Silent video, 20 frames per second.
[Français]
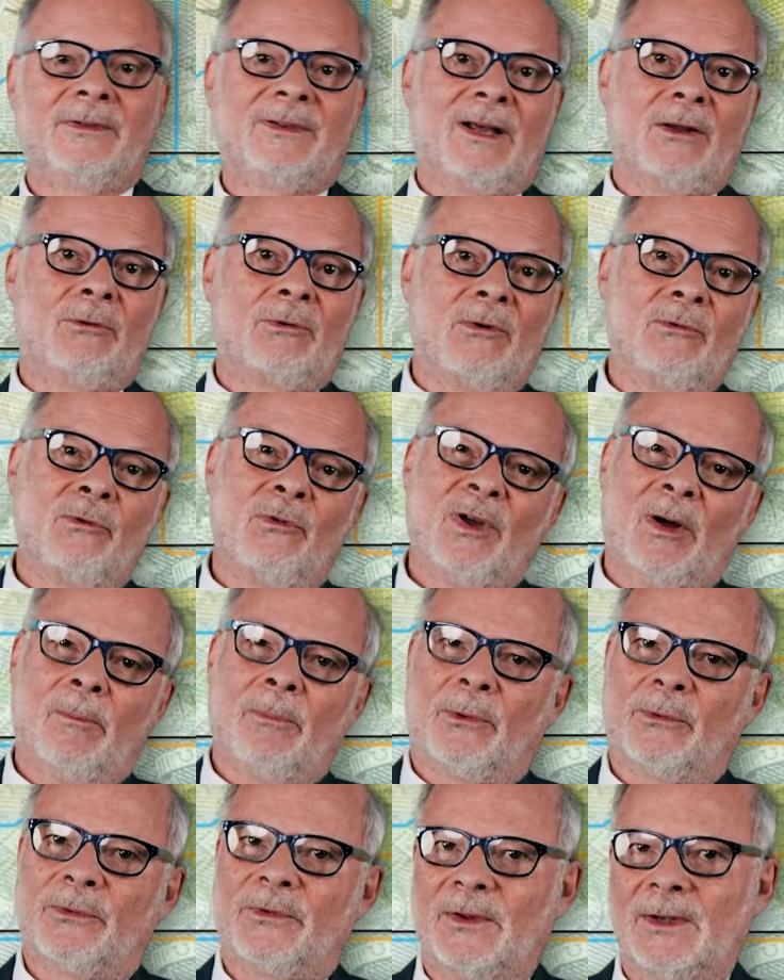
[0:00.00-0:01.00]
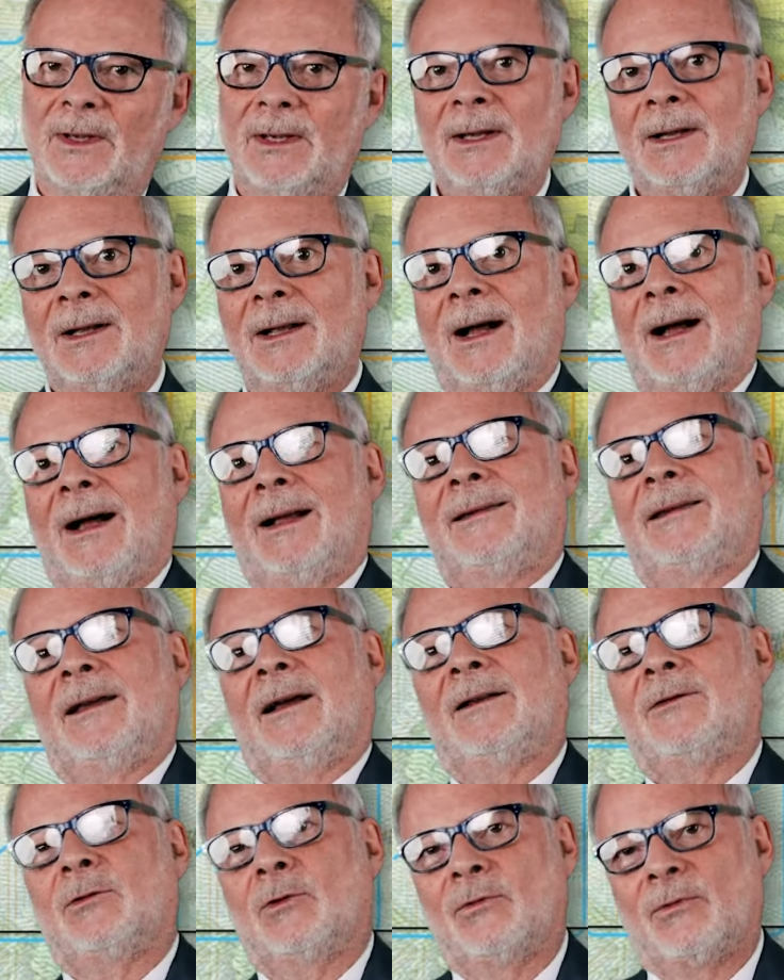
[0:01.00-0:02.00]
ça doit vous faire penser à
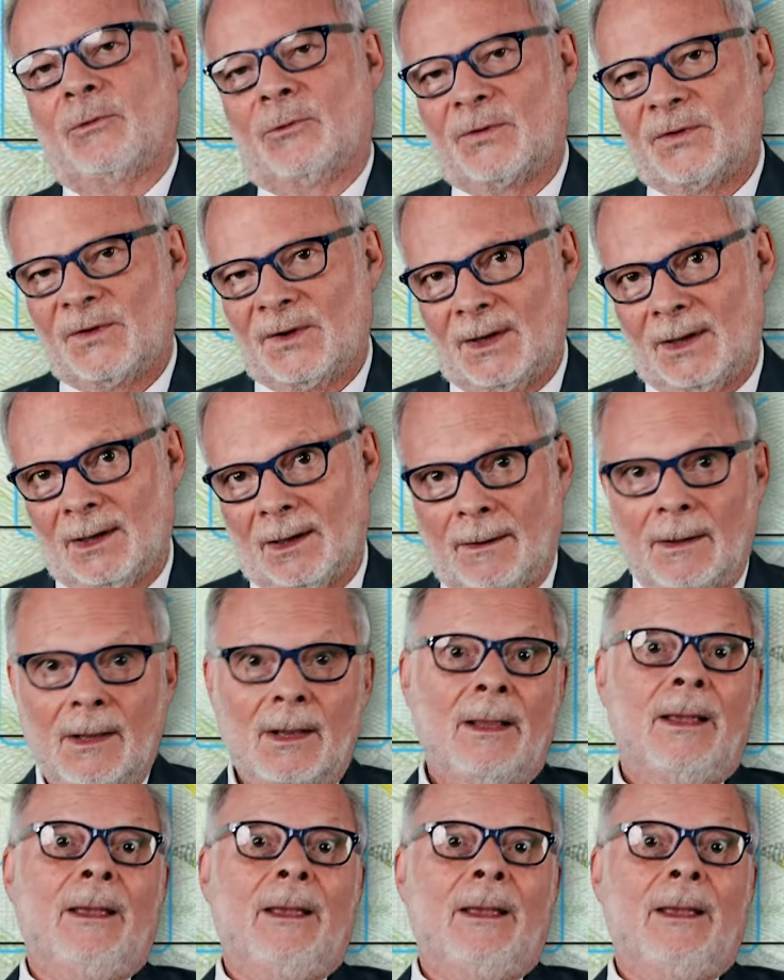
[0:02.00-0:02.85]
taxes foncières.